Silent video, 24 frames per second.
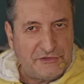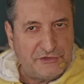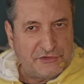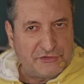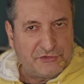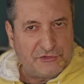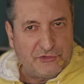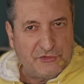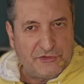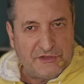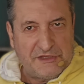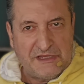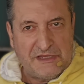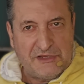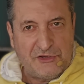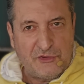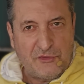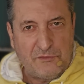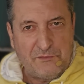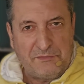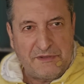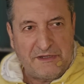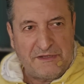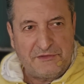yo estoy
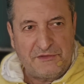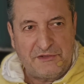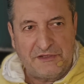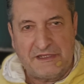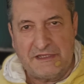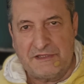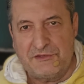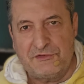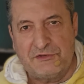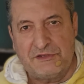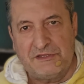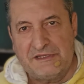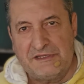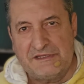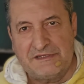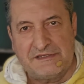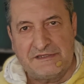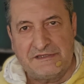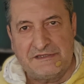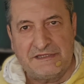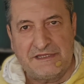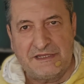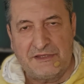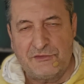incompleto y que estoy
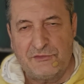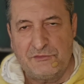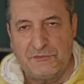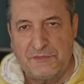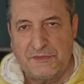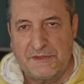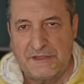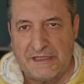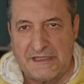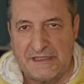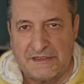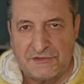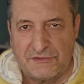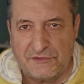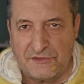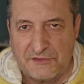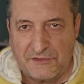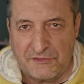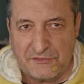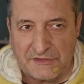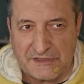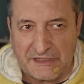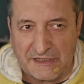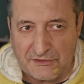necesitando un pedazo
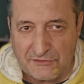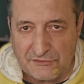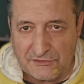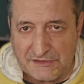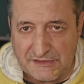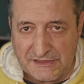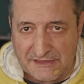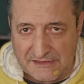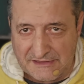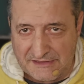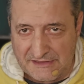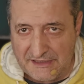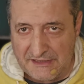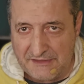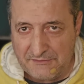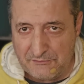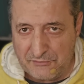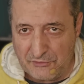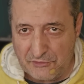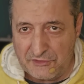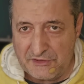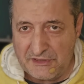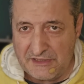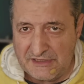de otra cosa. Sí,
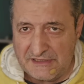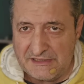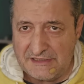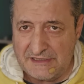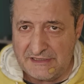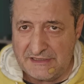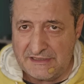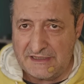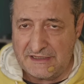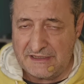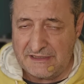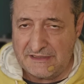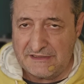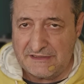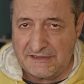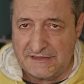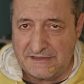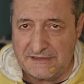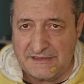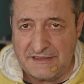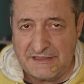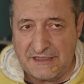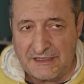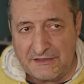podés estar
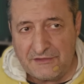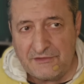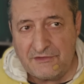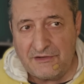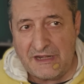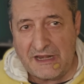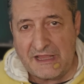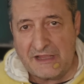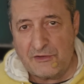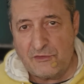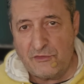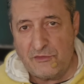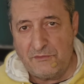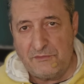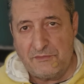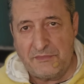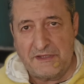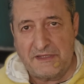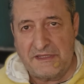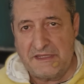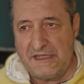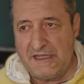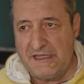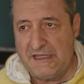necesitando la
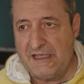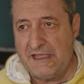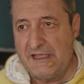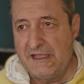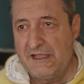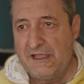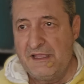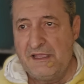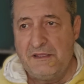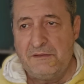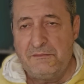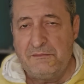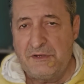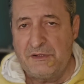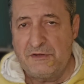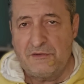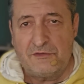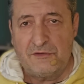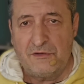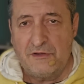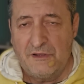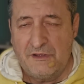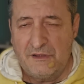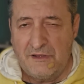compañía,
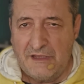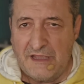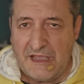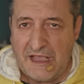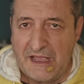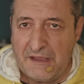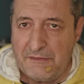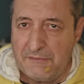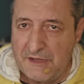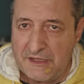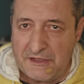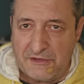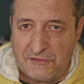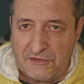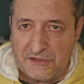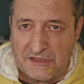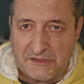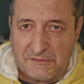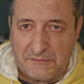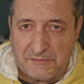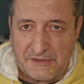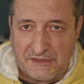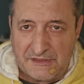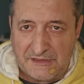pero a mayor
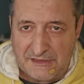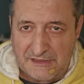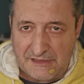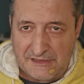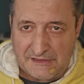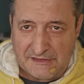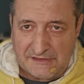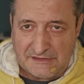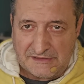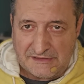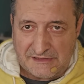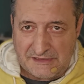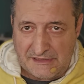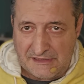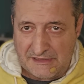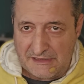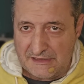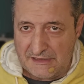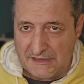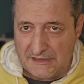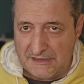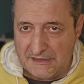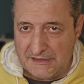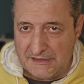dependencia